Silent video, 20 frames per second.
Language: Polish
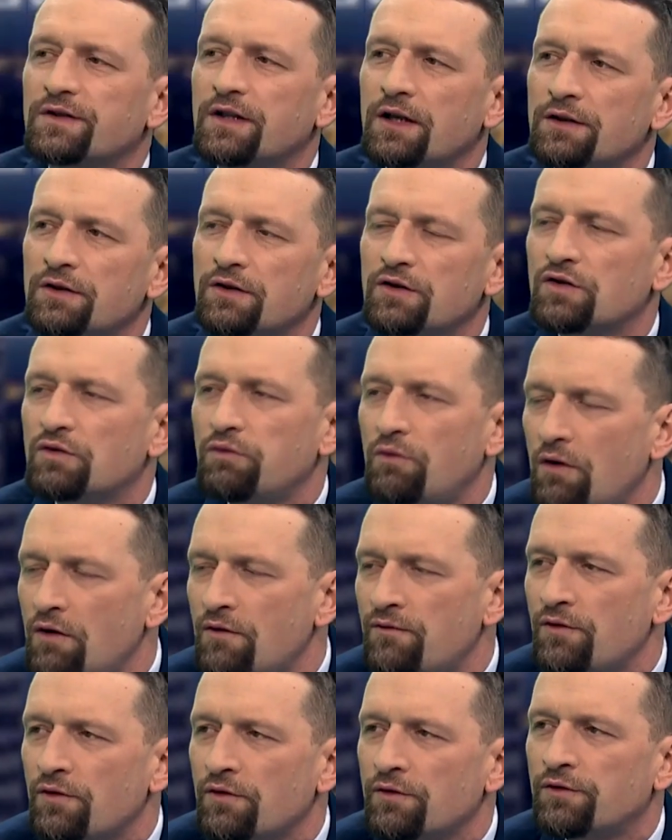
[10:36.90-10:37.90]
w stanie
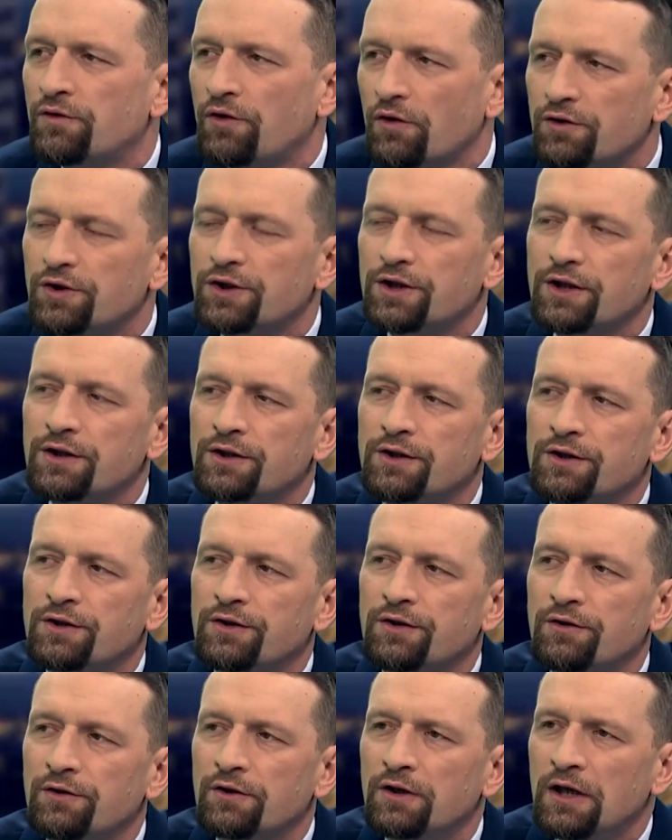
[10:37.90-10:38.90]
słowo dotrzeć
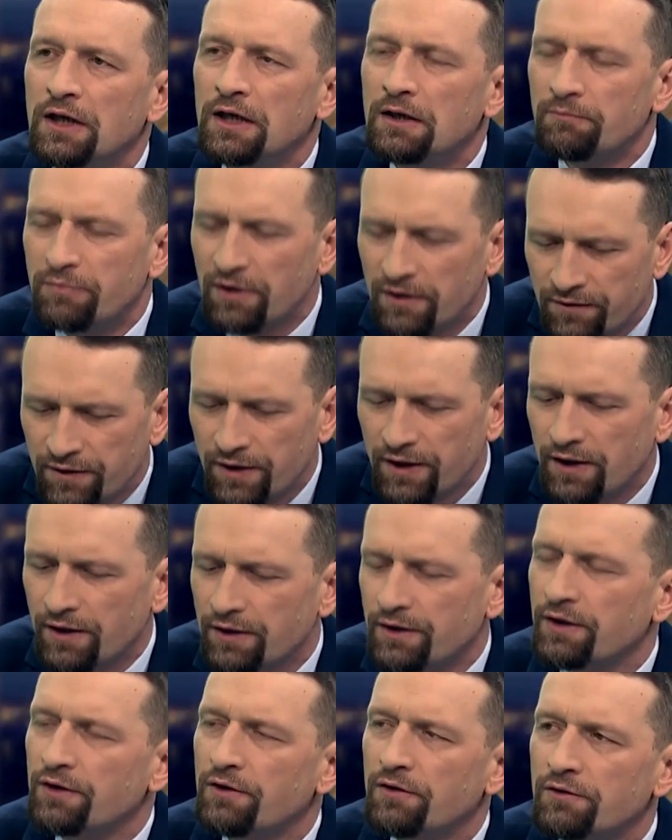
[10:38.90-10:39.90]
do pewnej
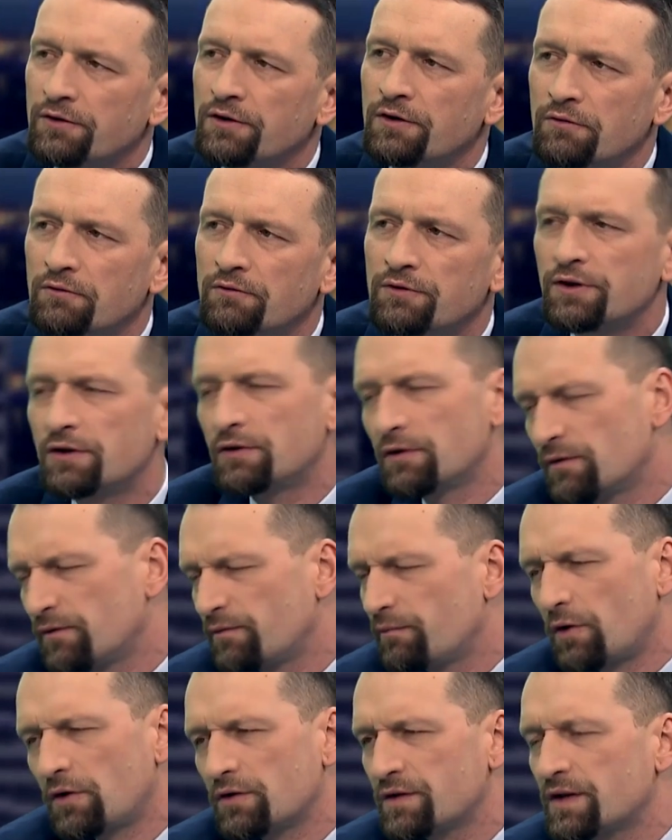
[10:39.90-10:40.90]
kategorii ludzi, ludzi, to
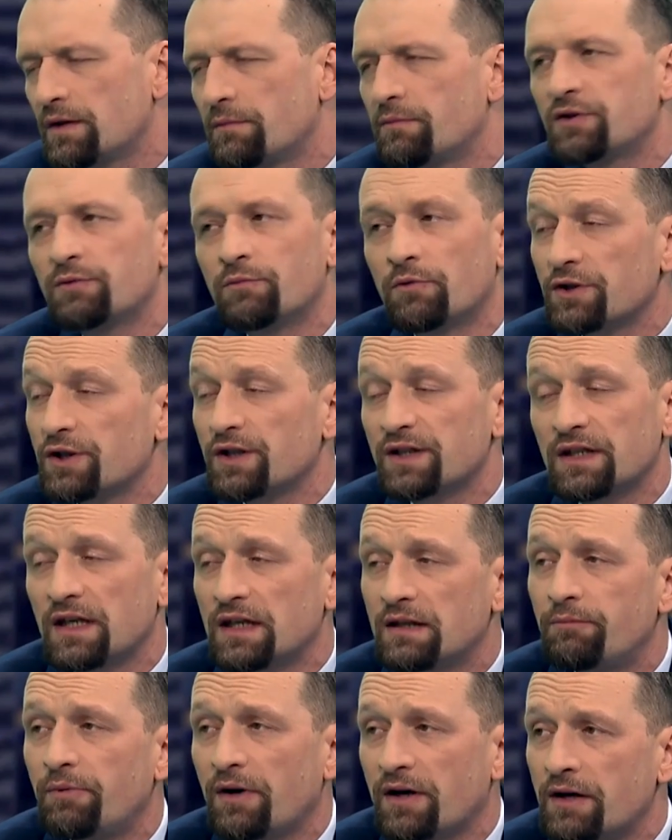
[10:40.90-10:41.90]
w Polsce być może jest
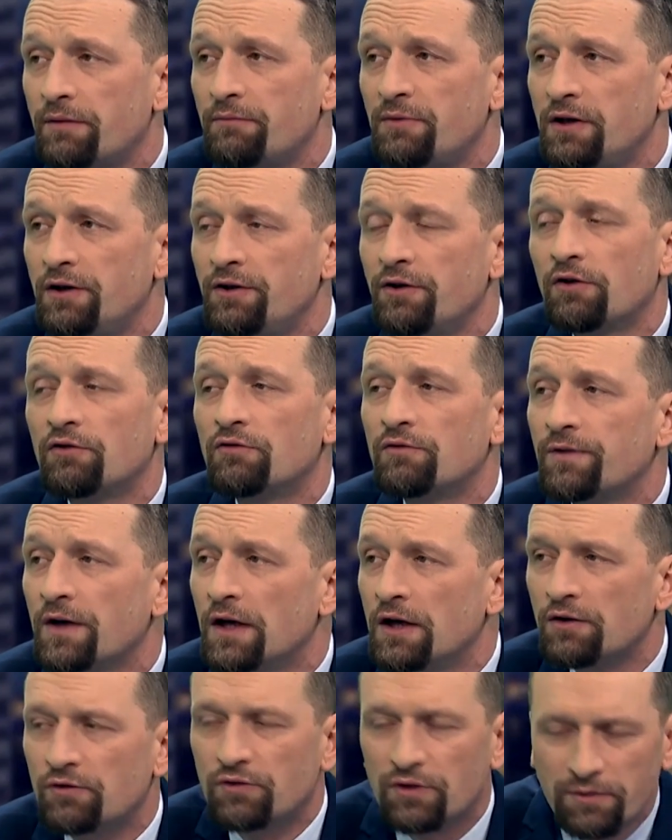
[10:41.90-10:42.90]
nawet tak. parę milionów,
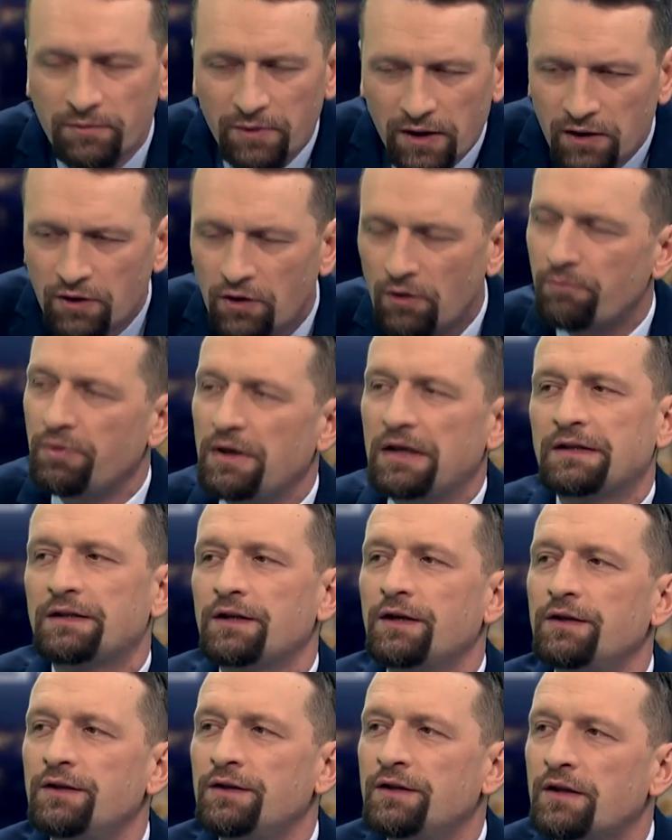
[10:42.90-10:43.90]
które ma kompletnie Panie
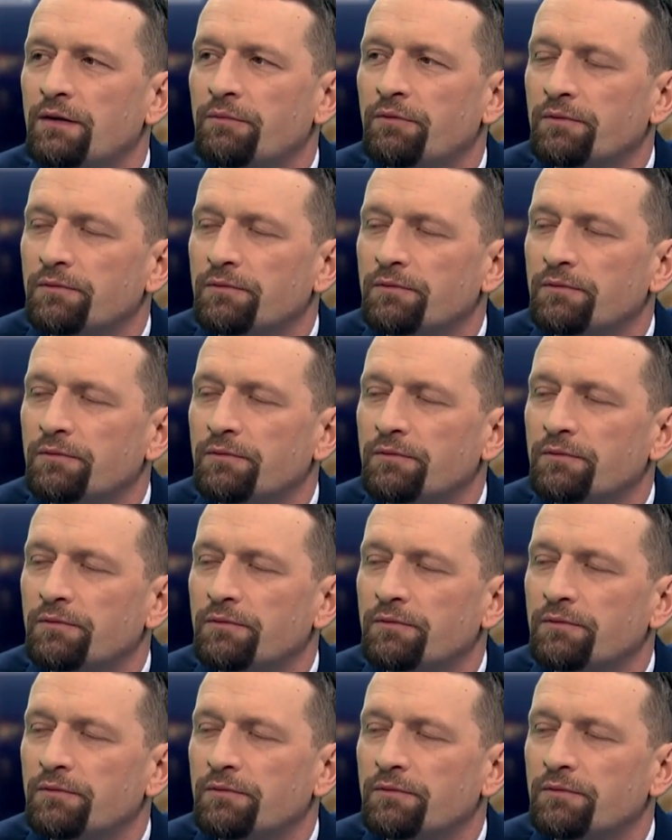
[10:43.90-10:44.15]
redaktorze,